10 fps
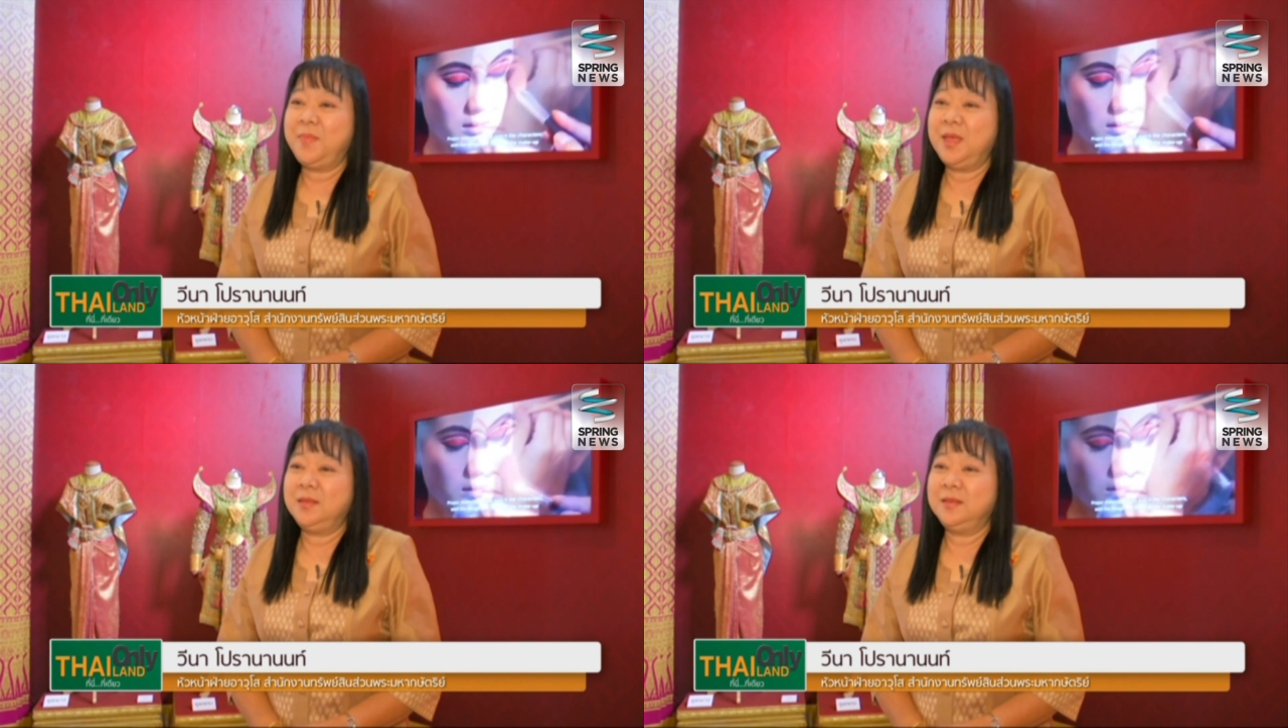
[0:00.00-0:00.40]

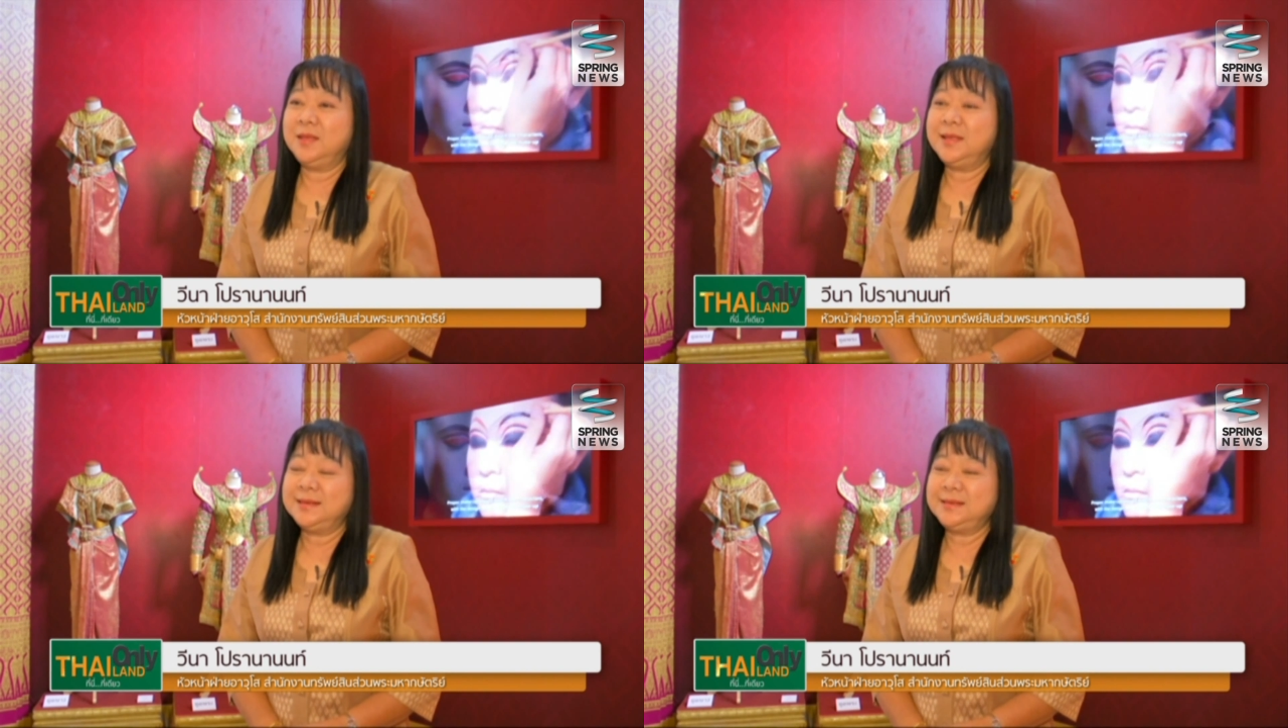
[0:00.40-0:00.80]
เป็น
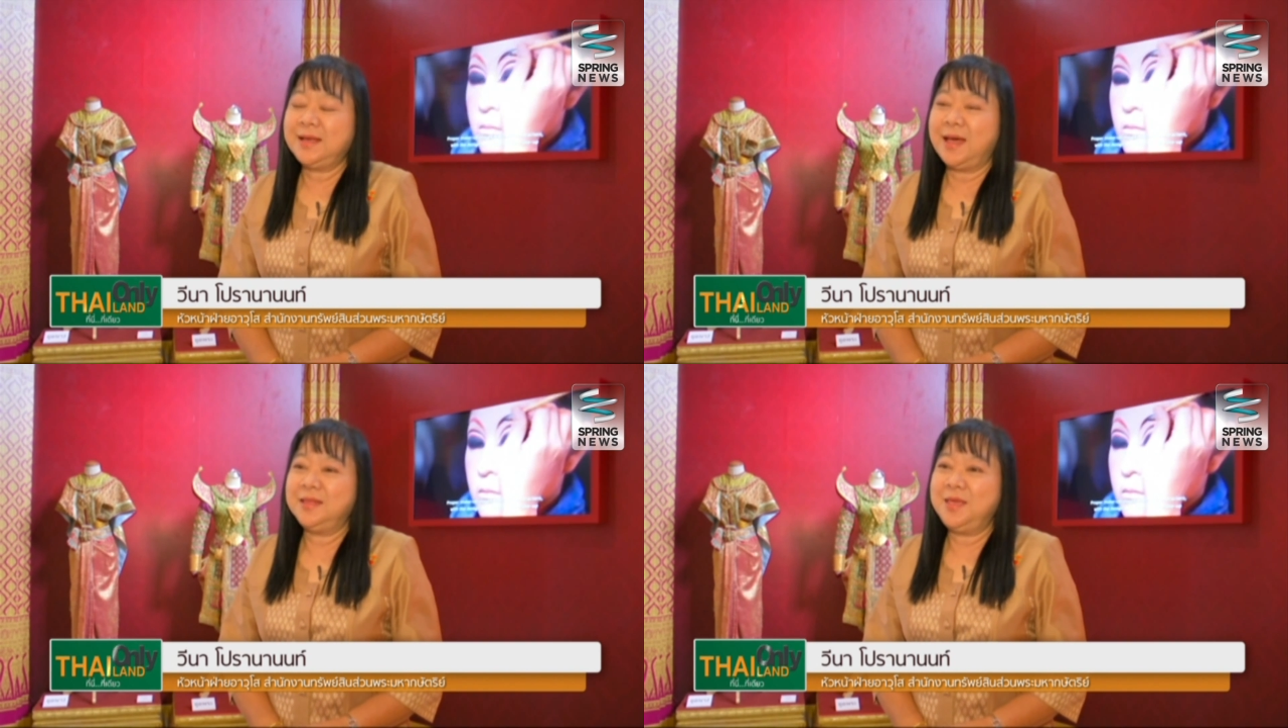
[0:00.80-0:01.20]
นิทรรศ
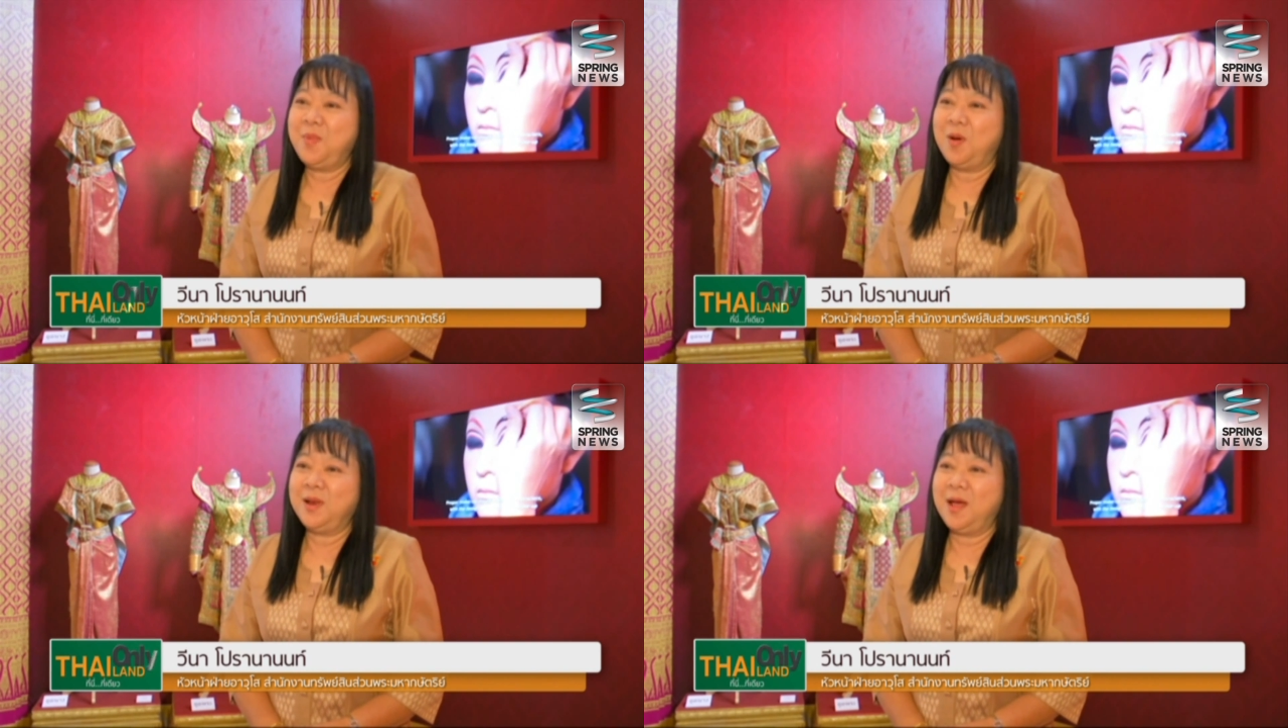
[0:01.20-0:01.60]
การที่
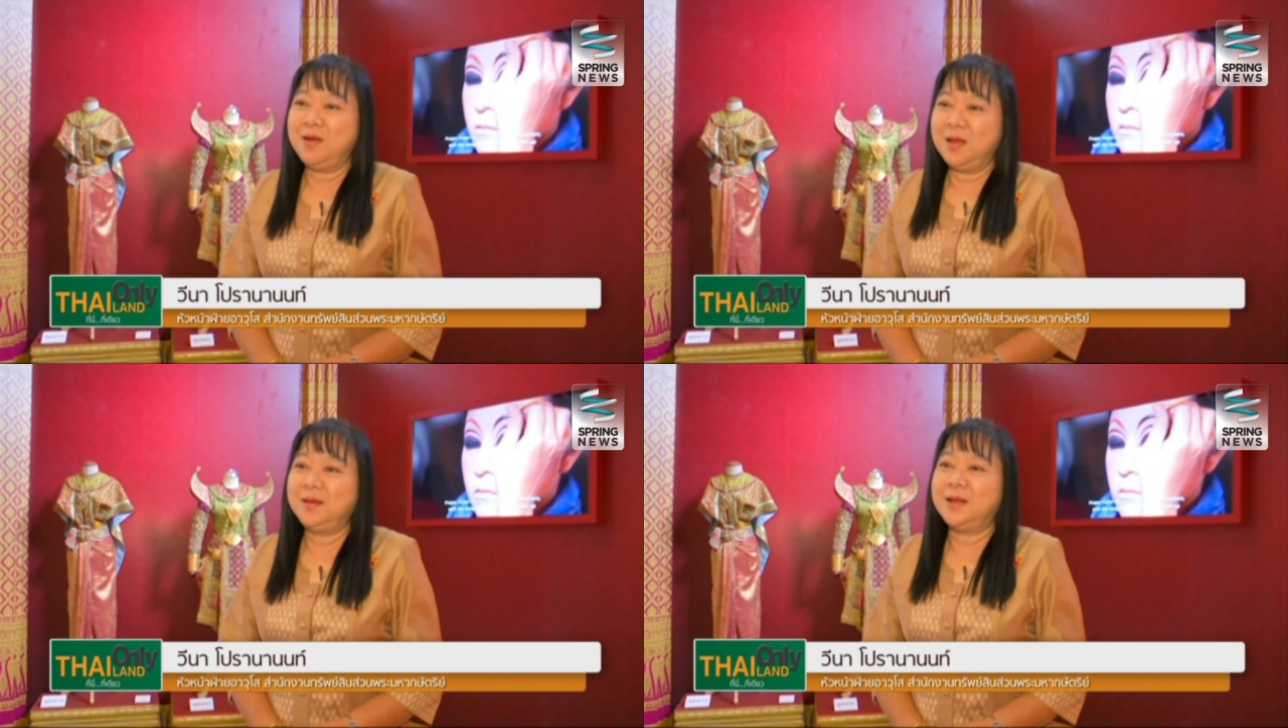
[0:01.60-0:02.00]
บอกเล่า
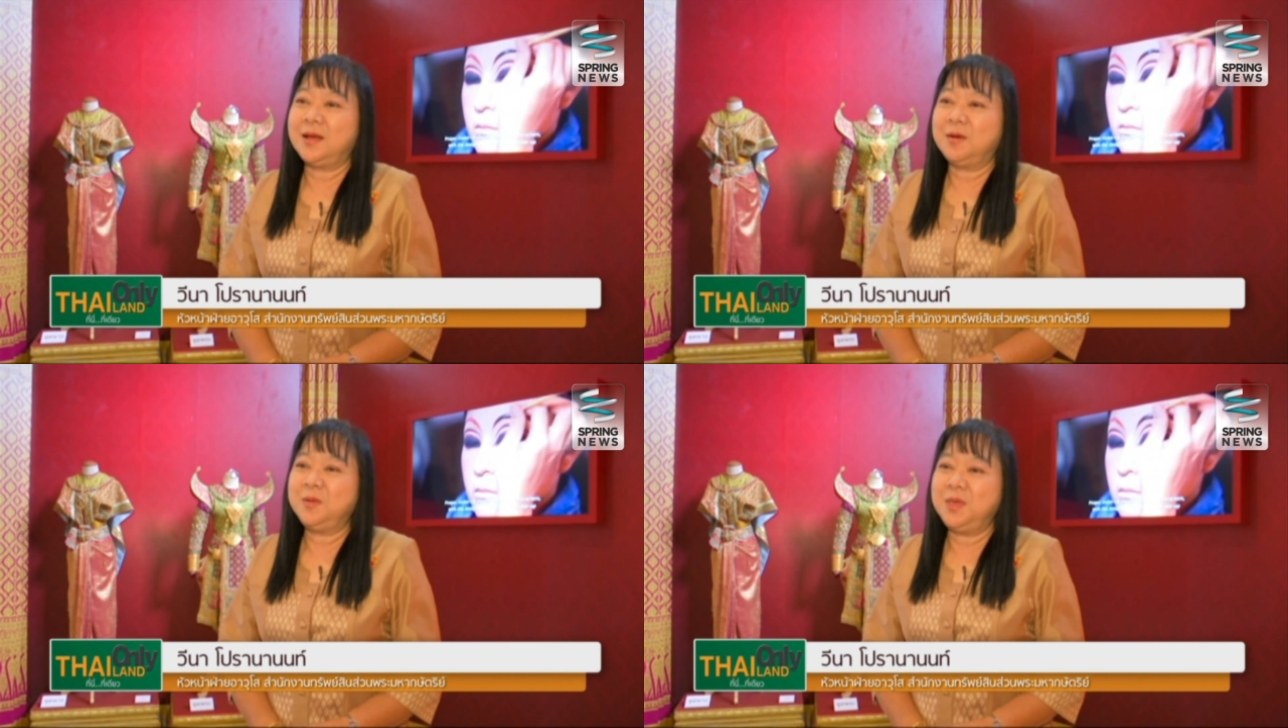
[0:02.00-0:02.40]
เรื่อง
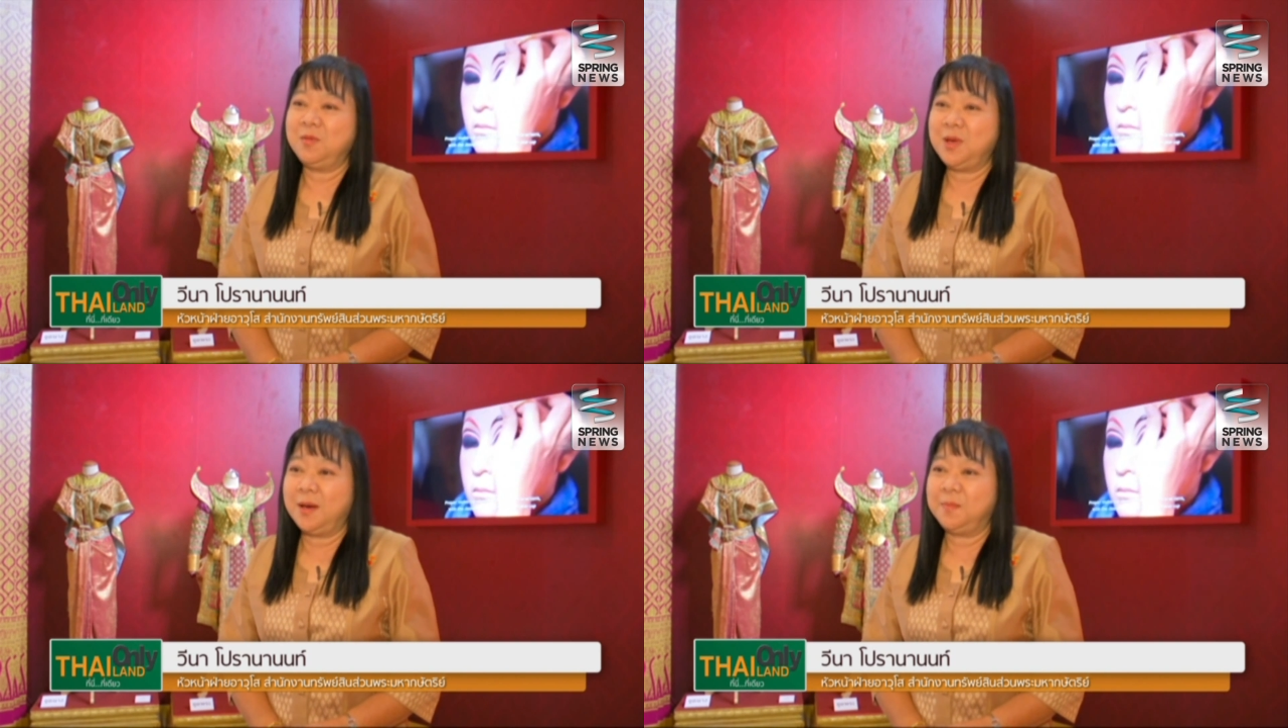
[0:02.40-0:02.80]
ราว
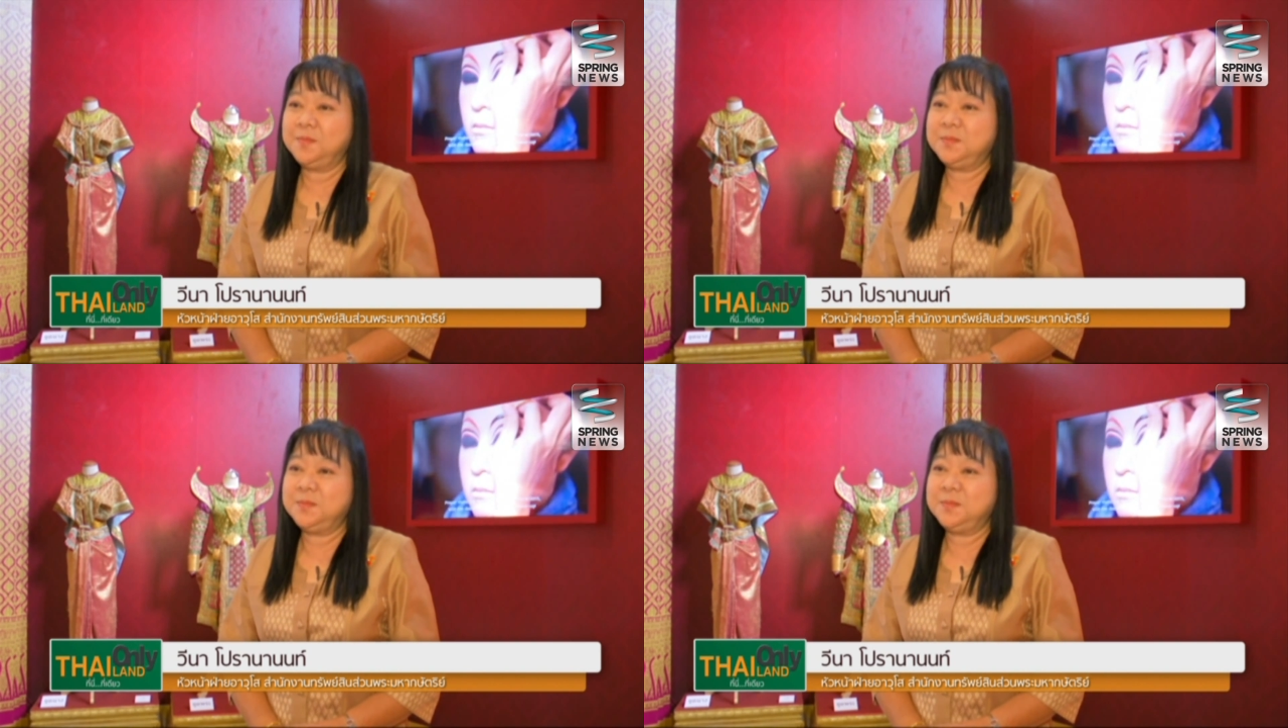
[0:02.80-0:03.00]
เกี่ยวกับ